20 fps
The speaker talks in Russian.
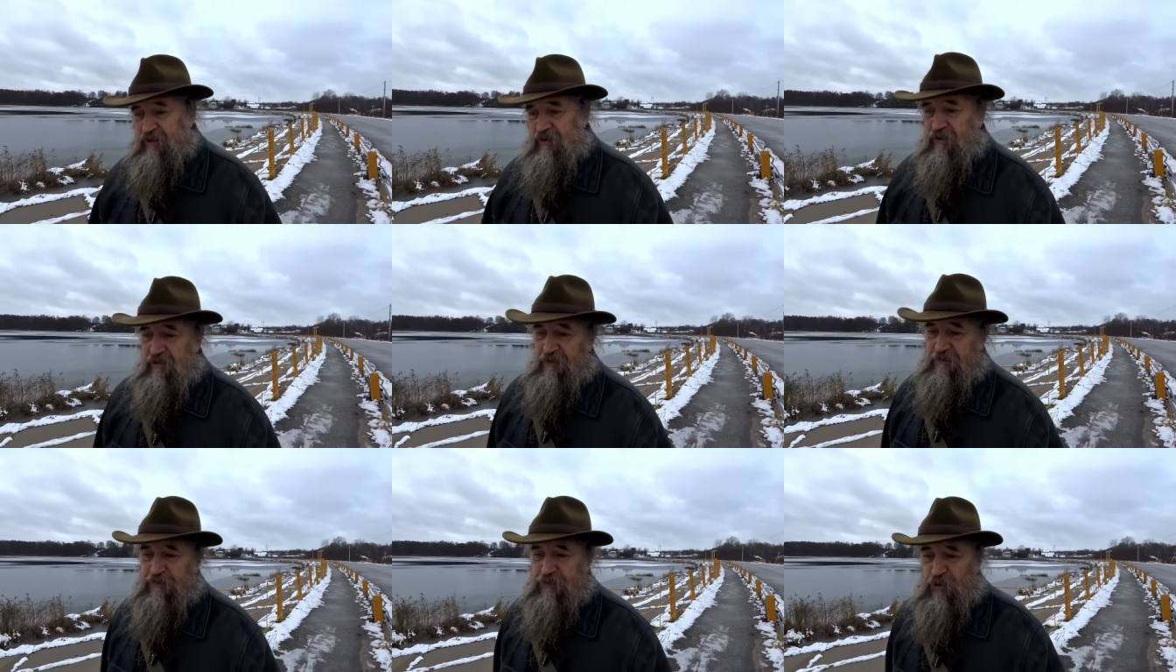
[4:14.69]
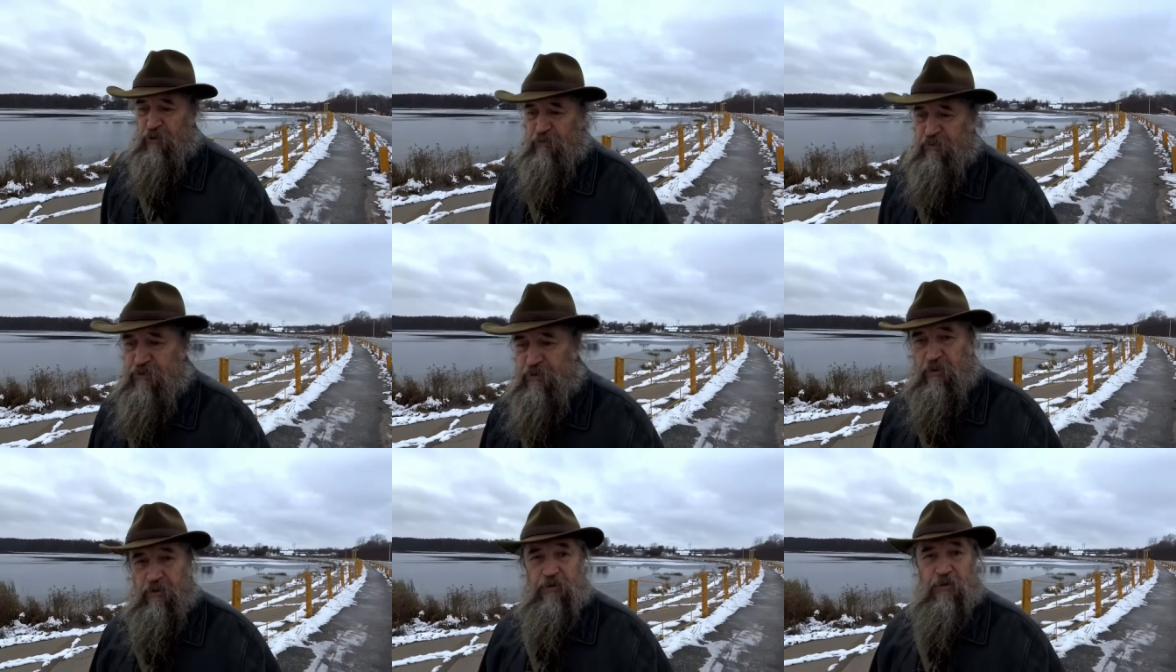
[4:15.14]
Дело в
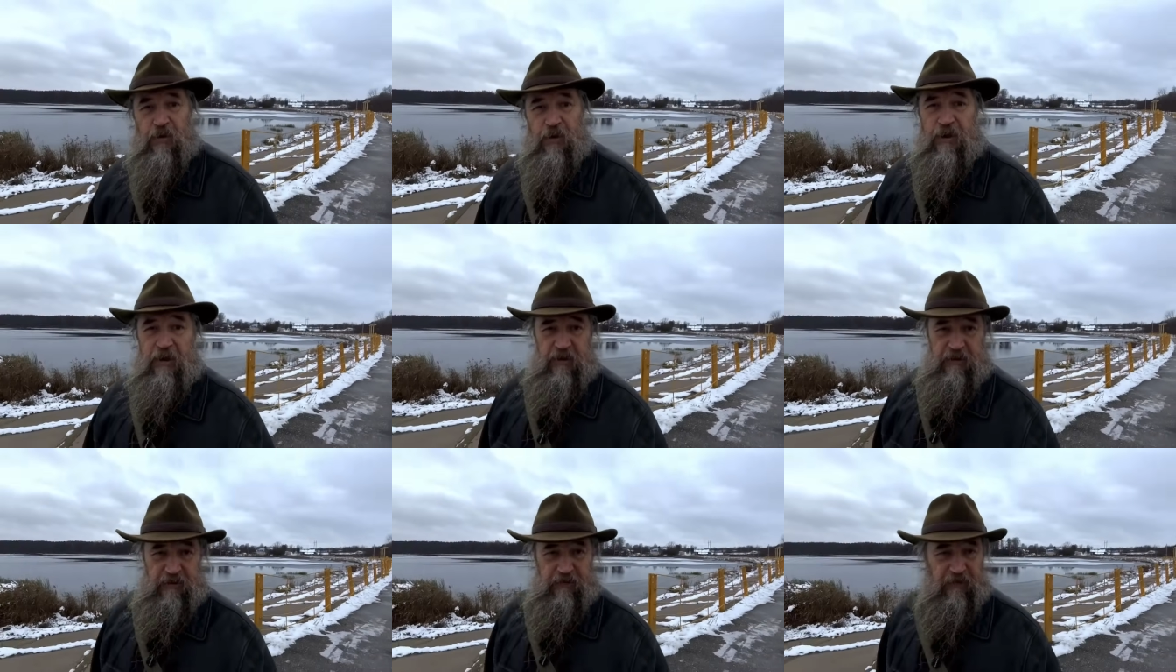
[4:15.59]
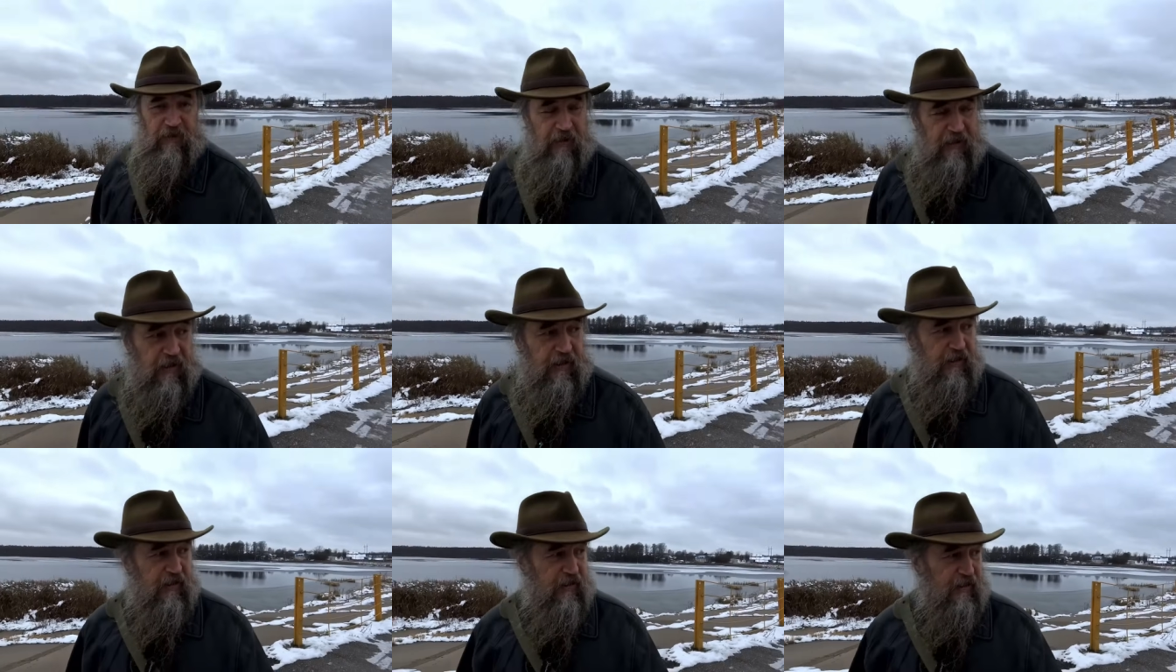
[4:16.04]
том, что до
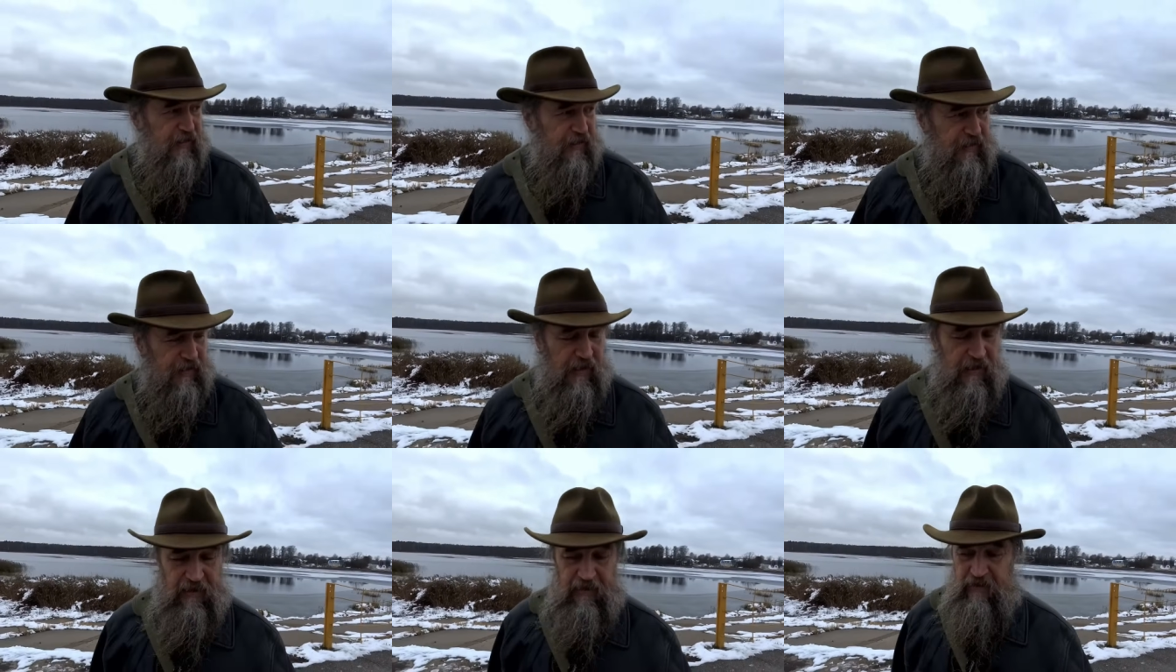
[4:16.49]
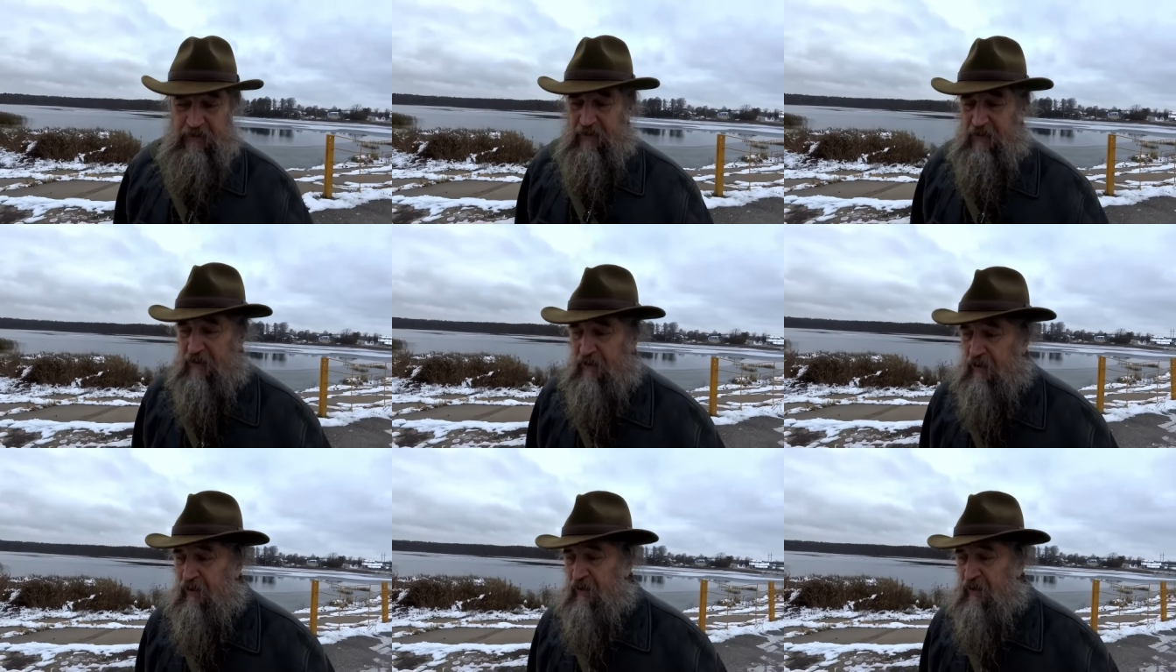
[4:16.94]
этого я